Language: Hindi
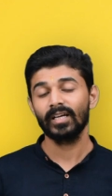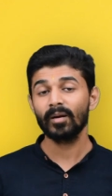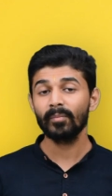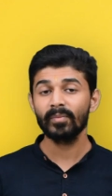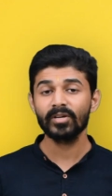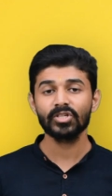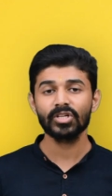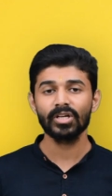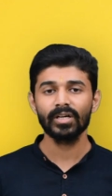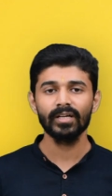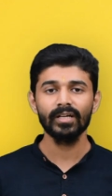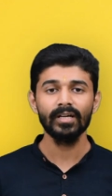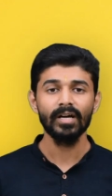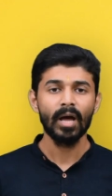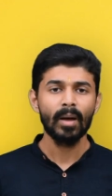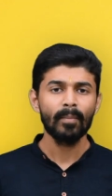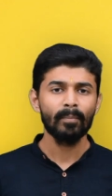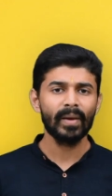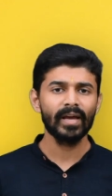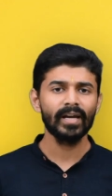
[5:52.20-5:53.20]
क्रमशः
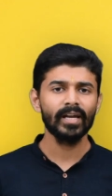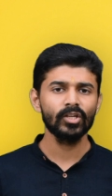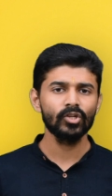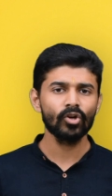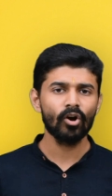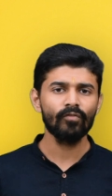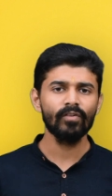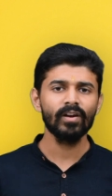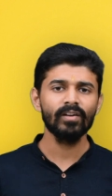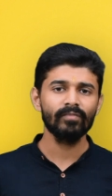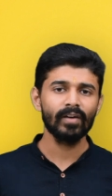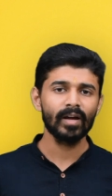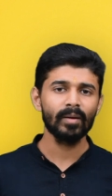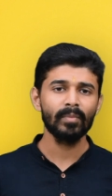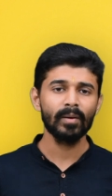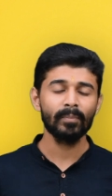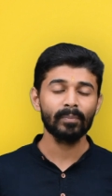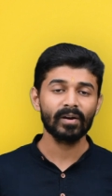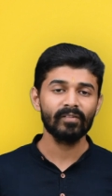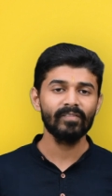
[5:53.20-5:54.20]
मैंने यौवन वय
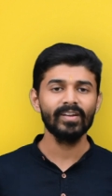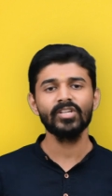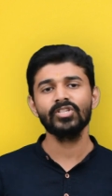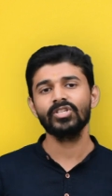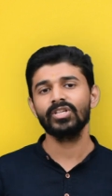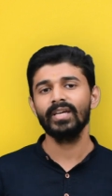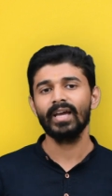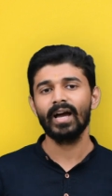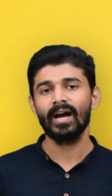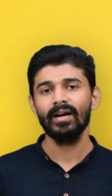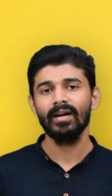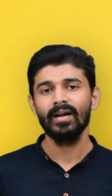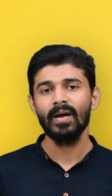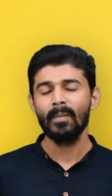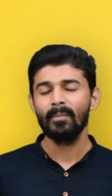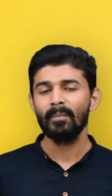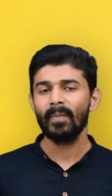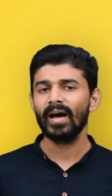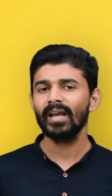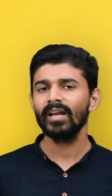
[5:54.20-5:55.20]
में प्रवेश किया
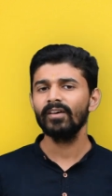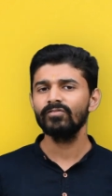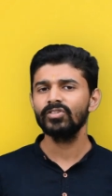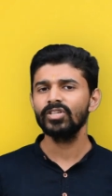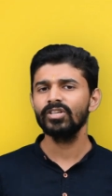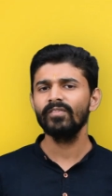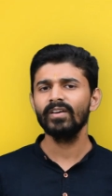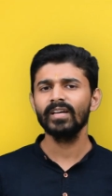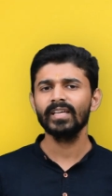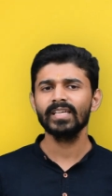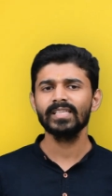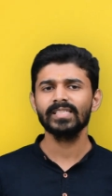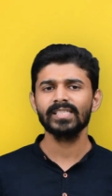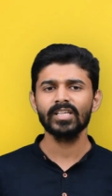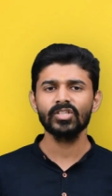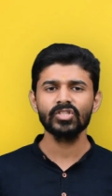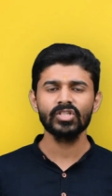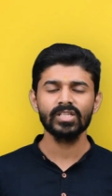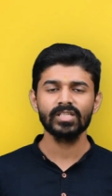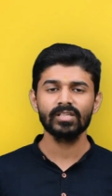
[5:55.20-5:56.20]
मानव जीवन की
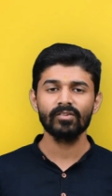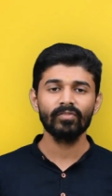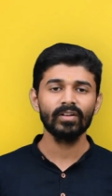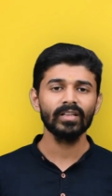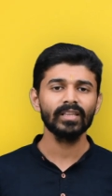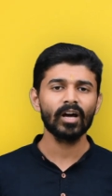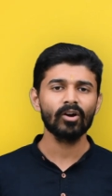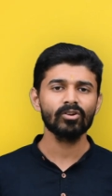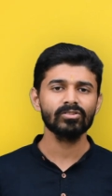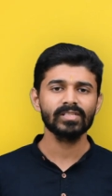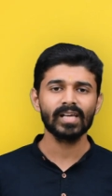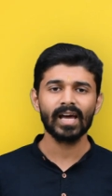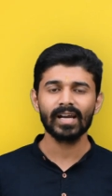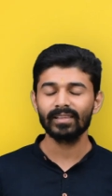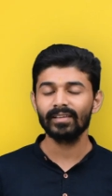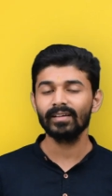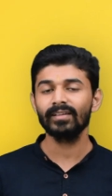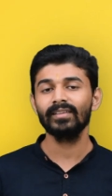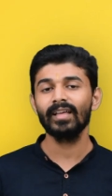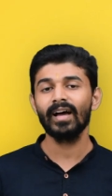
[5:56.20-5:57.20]
सच्ची सफलता और
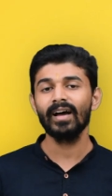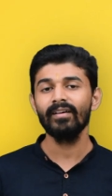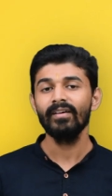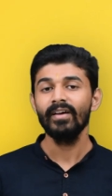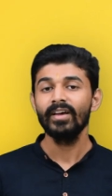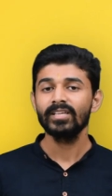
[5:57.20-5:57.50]
सार्थकता